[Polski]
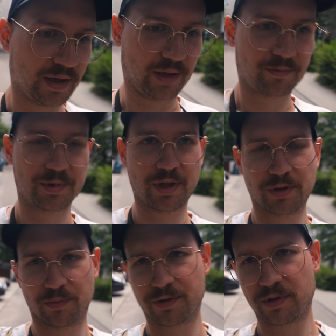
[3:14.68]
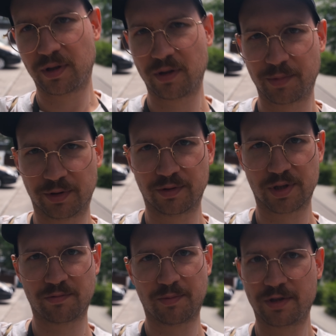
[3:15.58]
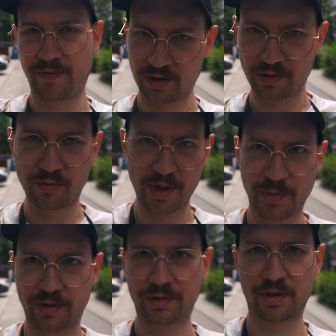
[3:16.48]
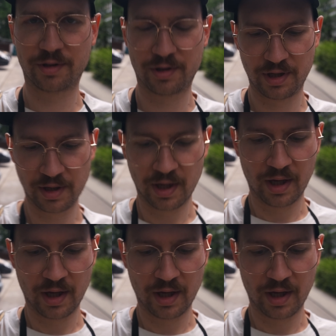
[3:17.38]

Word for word: jakbym chciał się mocniej domknąć, żeby mieć większą głębię ostrości,